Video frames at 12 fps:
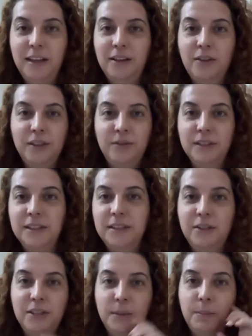Ela gosta de fazer
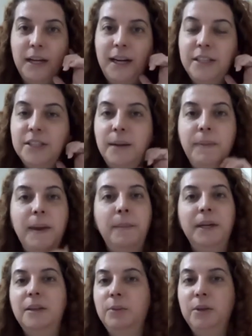cirurgia plástica. Minha
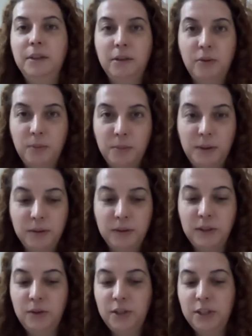mãe também nunca teve problema com
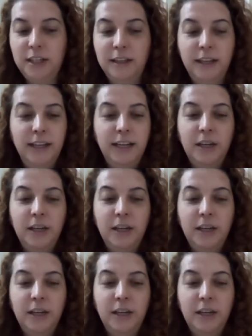cirurgia.